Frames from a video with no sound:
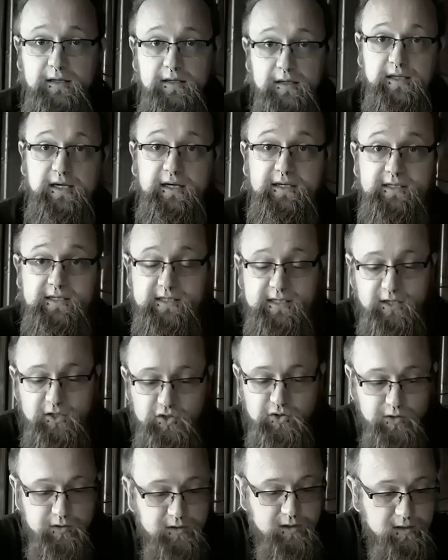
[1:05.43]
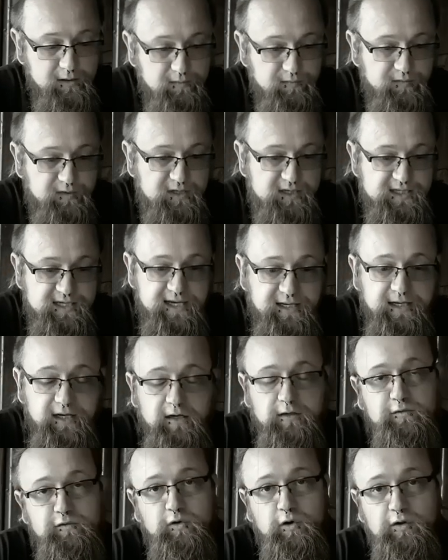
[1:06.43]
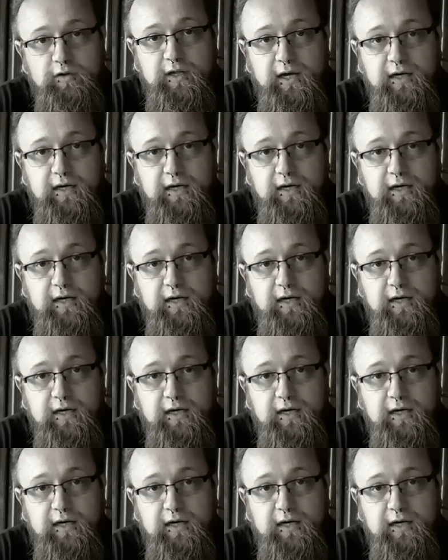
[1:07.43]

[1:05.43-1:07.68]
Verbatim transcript: Ja, ihr seht schon, die Säge hat Vor- und